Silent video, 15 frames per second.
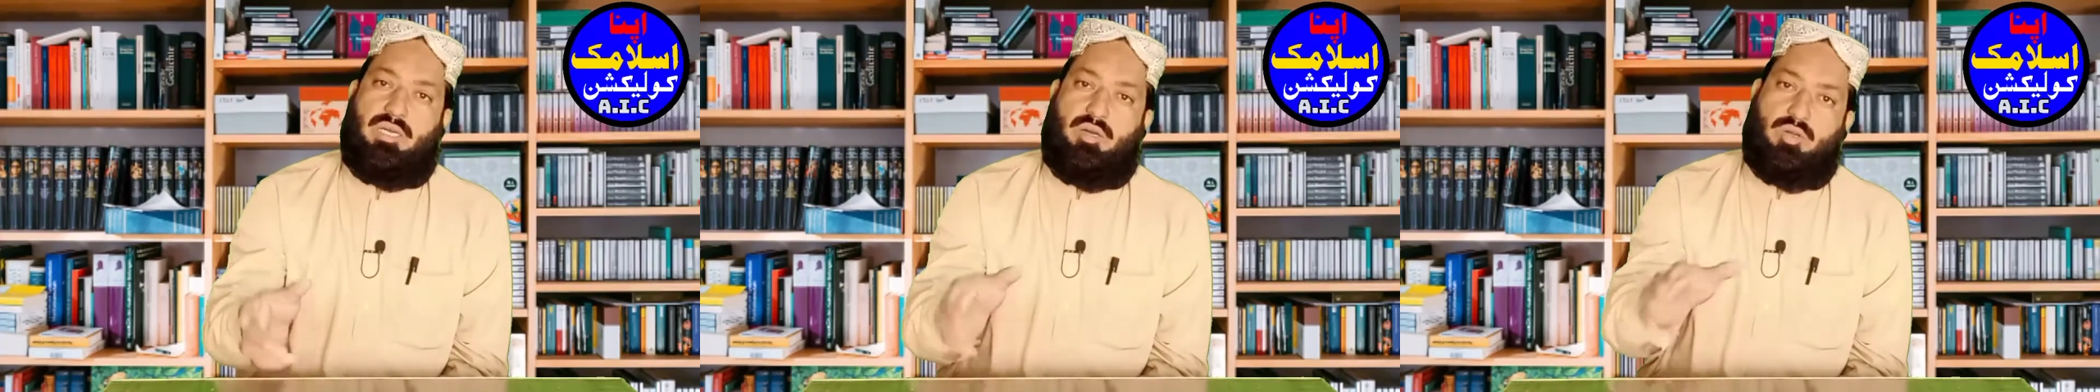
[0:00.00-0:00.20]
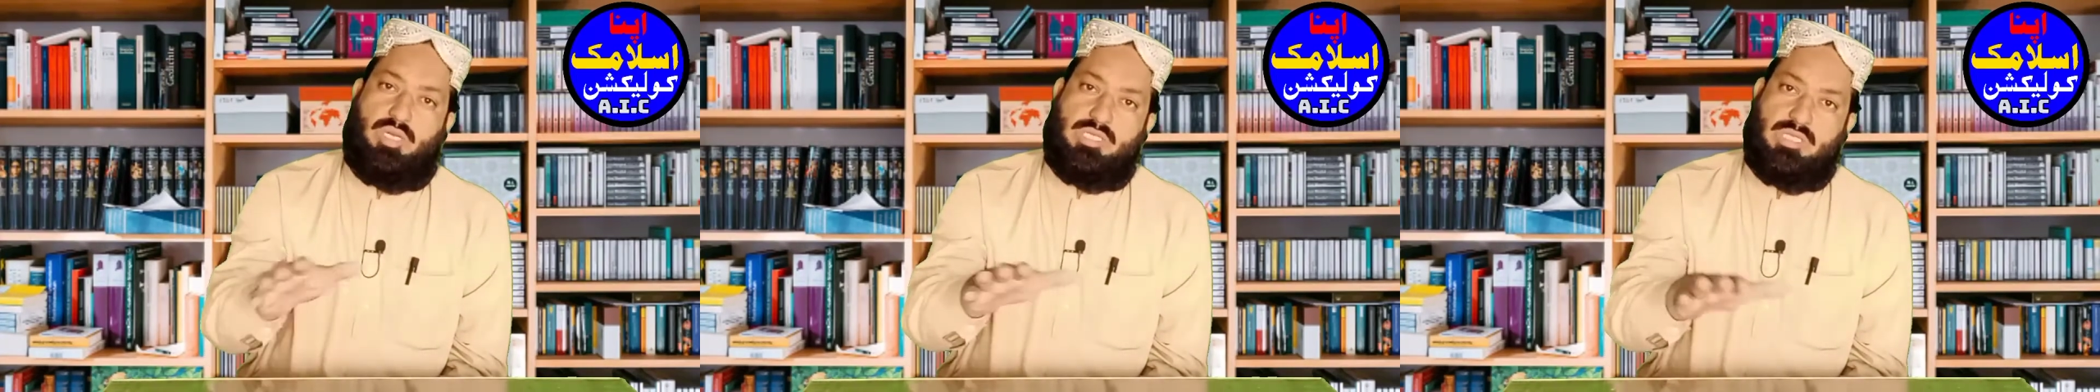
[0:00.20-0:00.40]

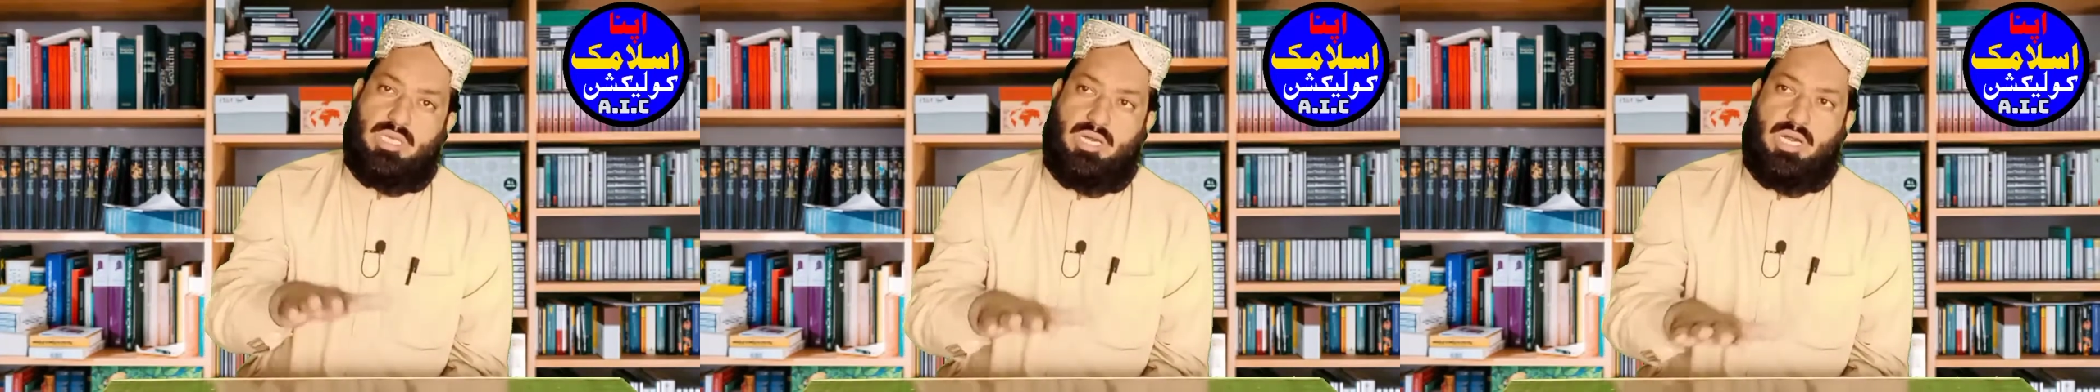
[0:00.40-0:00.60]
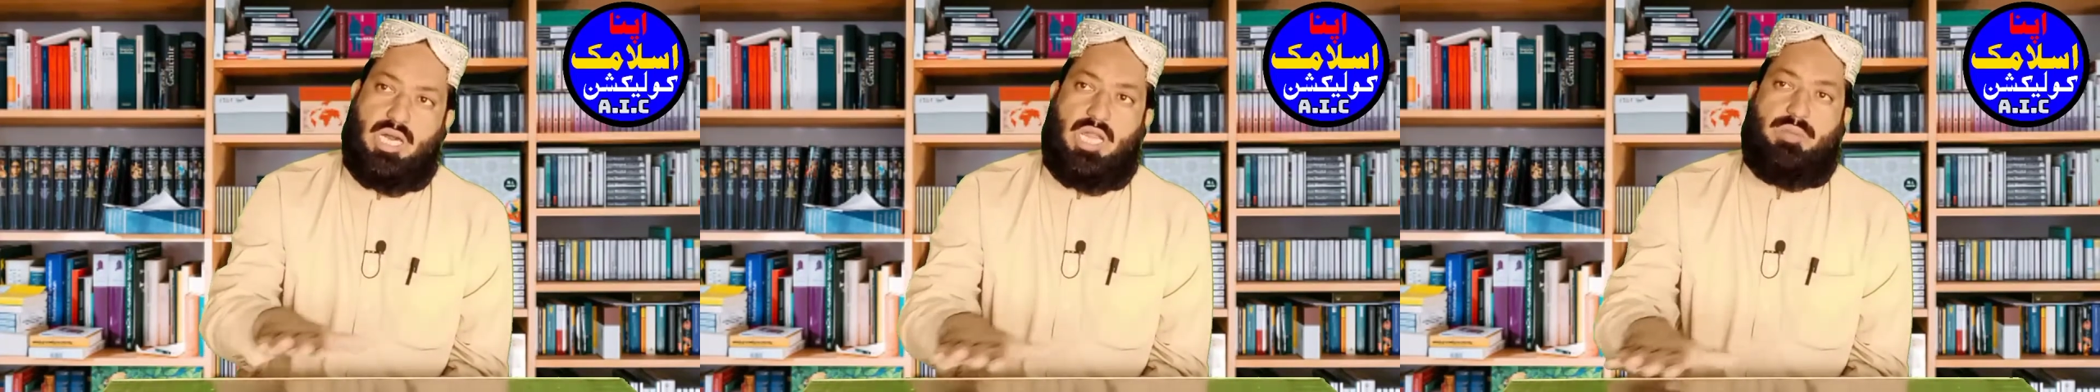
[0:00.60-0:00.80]
और
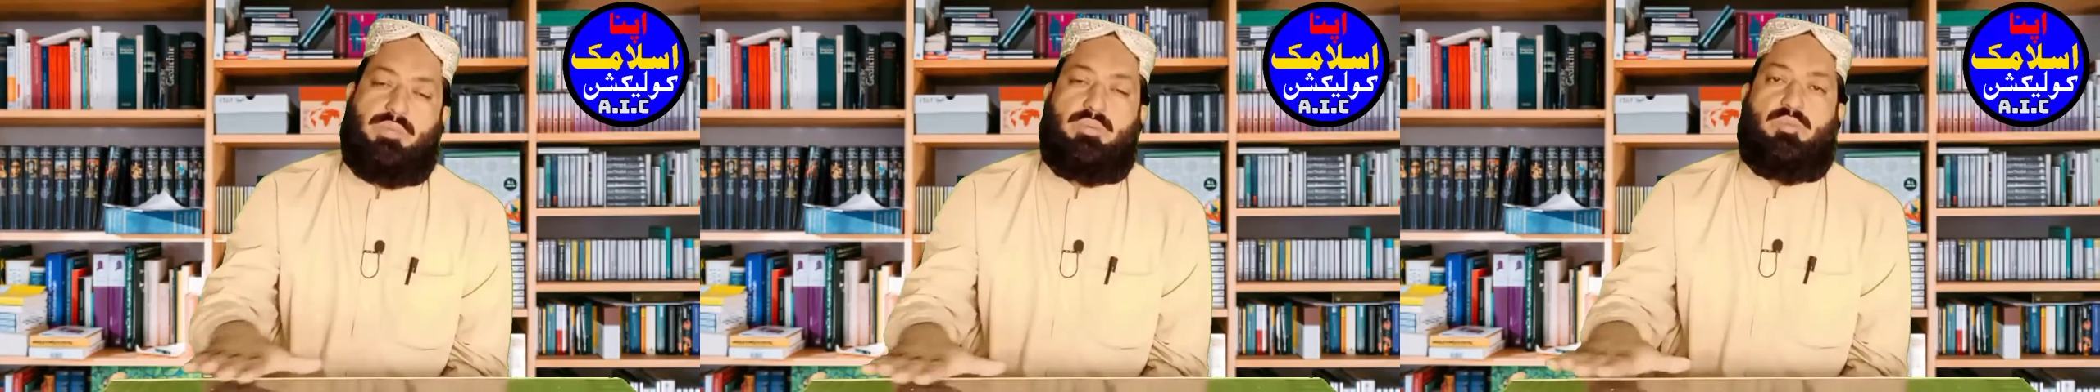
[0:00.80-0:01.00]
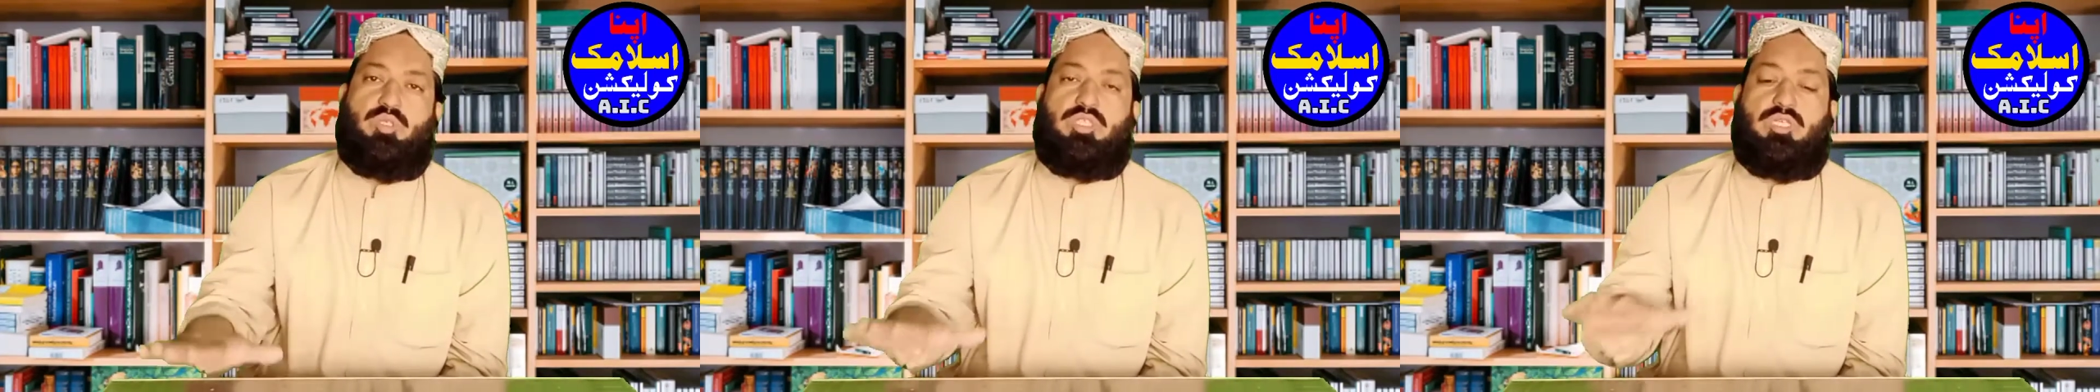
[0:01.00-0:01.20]
असहाल
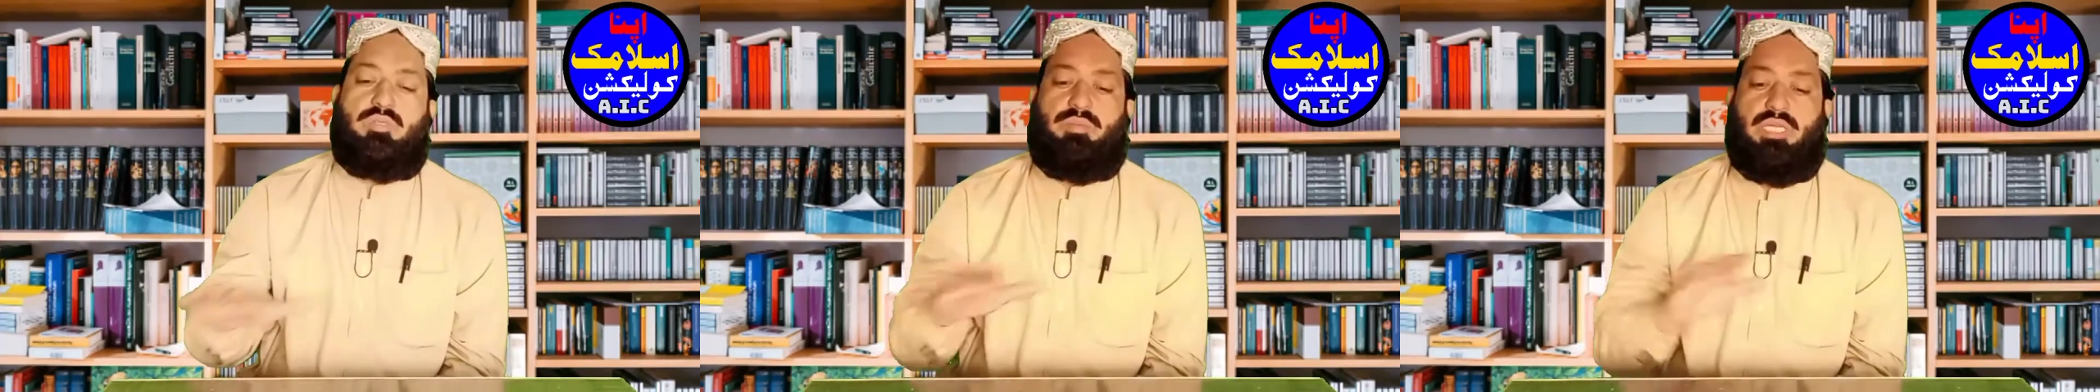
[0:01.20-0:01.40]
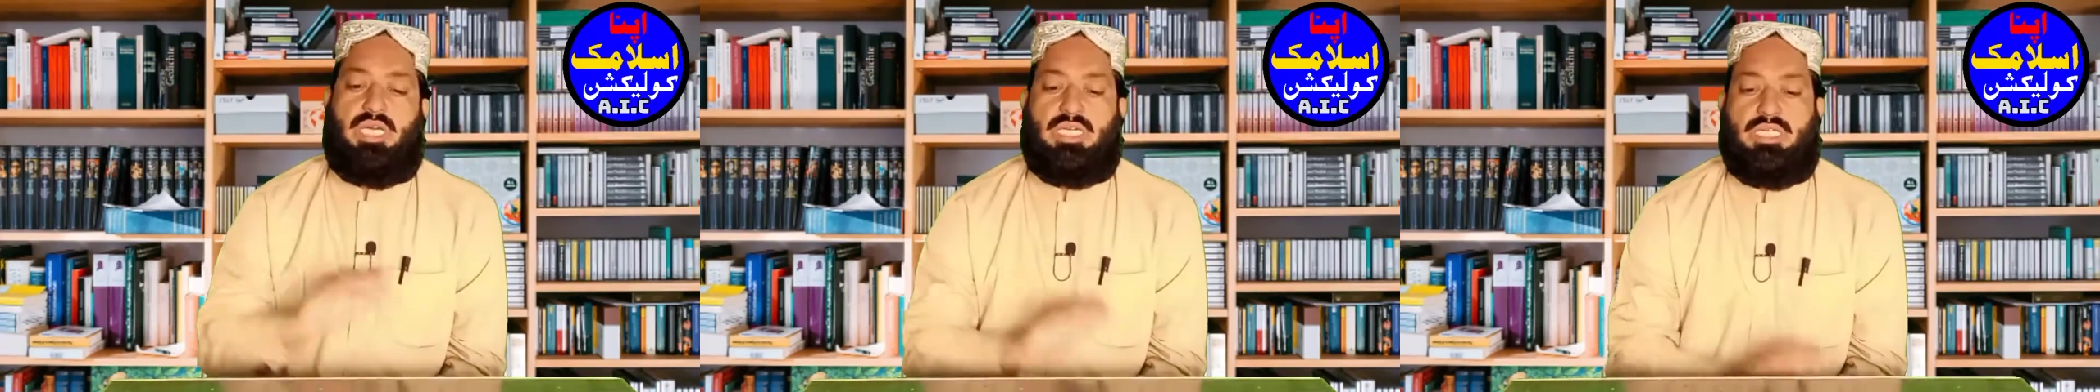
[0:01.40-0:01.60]
भी
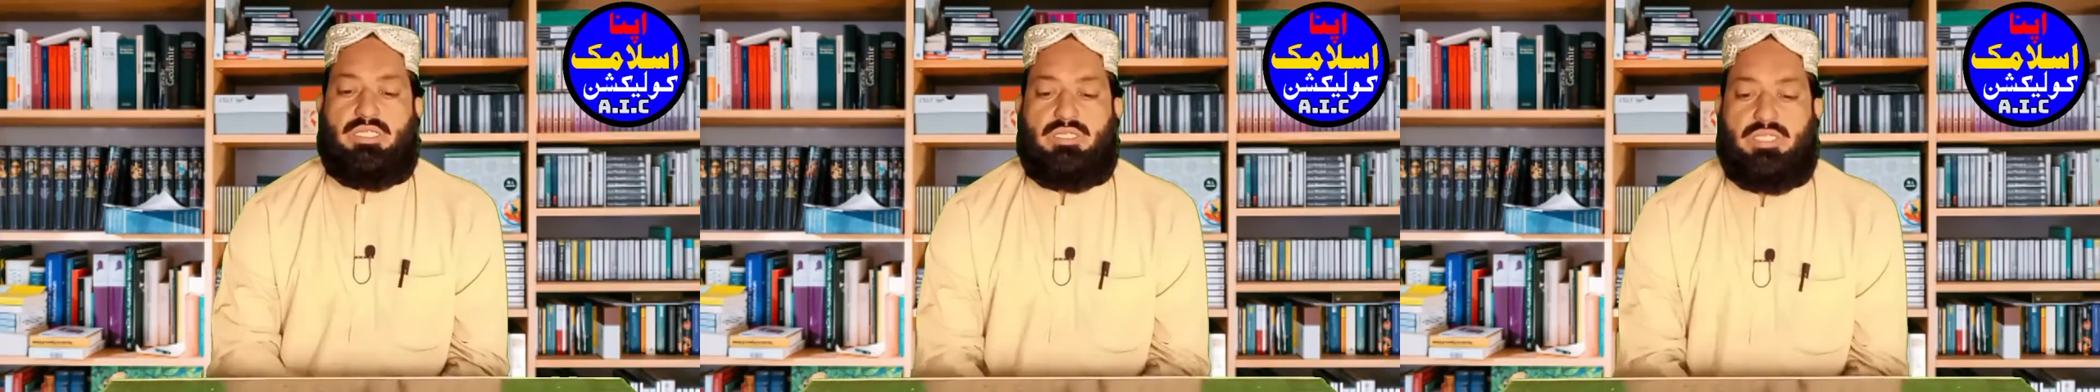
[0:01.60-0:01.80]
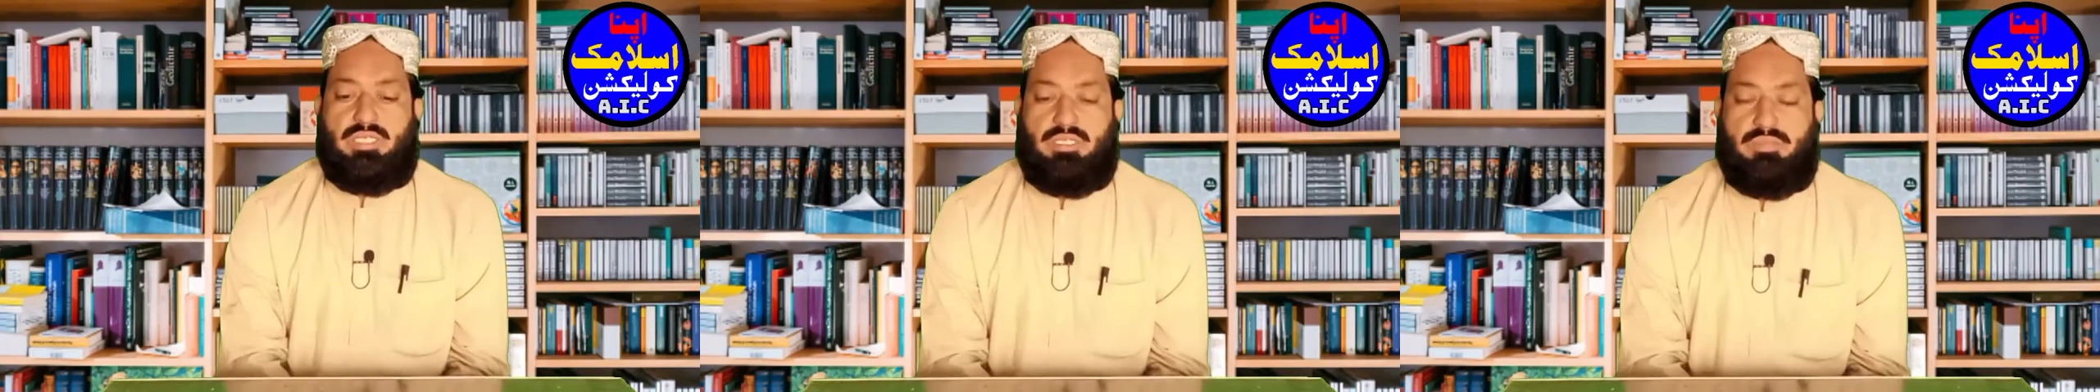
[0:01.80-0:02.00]
मोशन भी लग
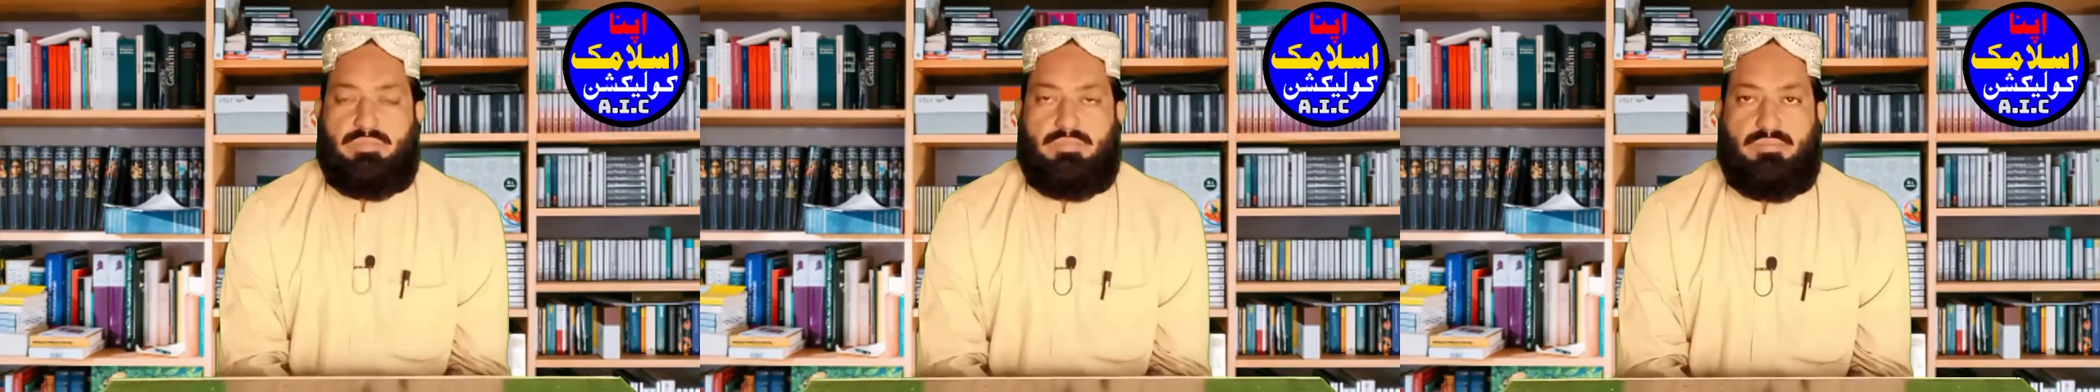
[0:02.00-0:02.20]
जाते हैं